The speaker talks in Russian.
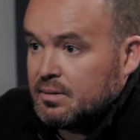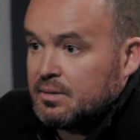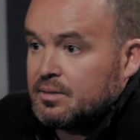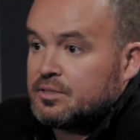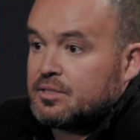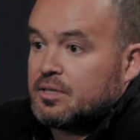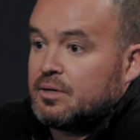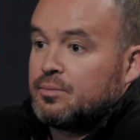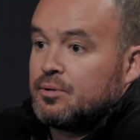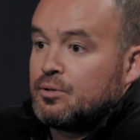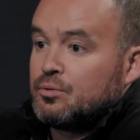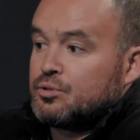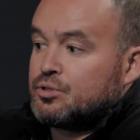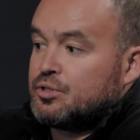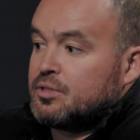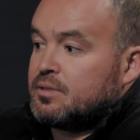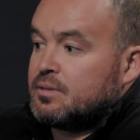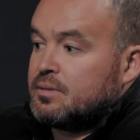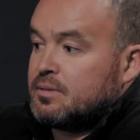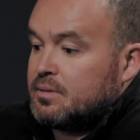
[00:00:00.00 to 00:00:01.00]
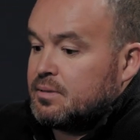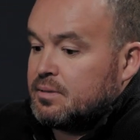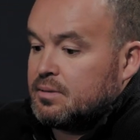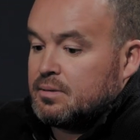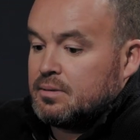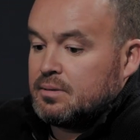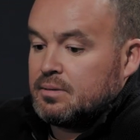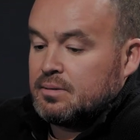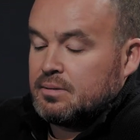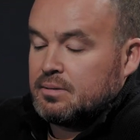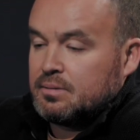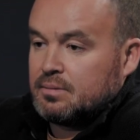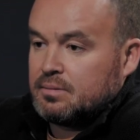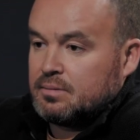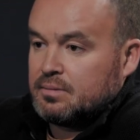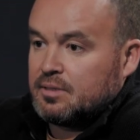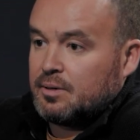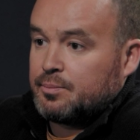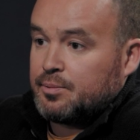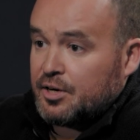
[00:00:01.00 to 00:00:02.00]
Самый лучший
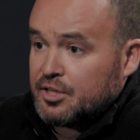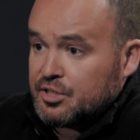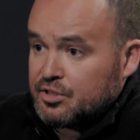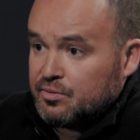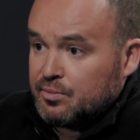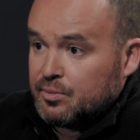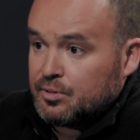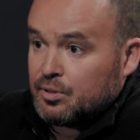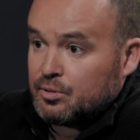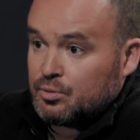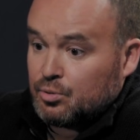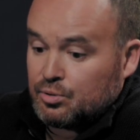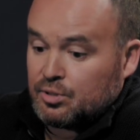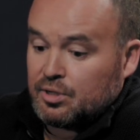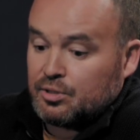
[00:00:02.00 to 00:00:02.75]
допрашиваемый – это тот,